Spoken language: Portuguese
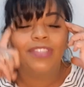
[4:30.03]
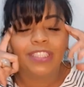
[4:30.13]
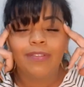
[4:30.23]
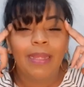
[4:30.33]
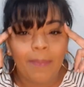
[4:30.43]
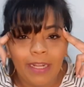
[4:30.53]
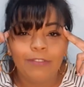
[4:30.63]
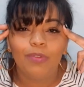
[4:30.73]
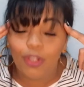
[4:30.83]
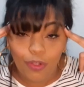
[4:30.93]
vocês estão
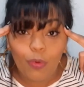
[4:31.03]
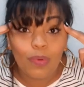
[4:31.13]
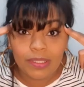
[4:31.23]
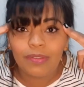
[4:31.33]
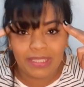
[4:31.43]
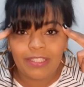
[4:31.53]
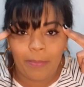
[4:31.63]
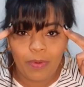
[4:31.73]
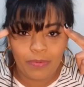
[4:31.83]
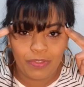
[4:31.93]
lembrando o quanto que isso é
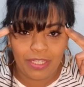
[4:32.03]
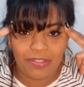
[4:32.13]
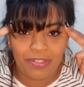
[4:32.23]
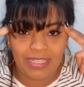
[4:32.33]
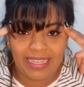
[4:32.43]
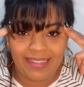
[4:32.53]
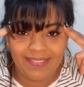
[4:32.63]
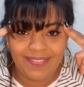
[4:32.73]
bom, gente?